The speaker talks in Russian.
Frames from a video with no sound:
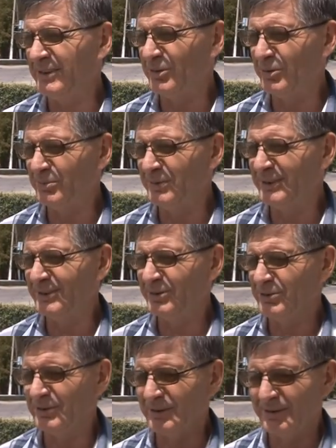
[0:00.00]
и румыны
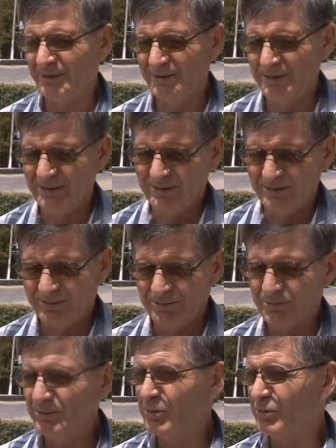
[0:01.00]
уже.
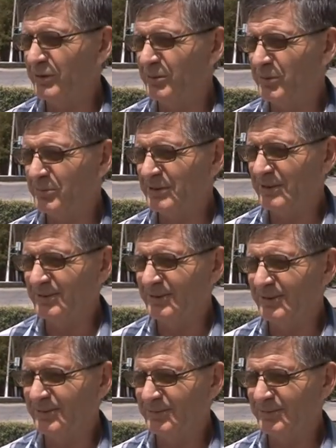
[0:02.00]
Ну, находим вообще язык.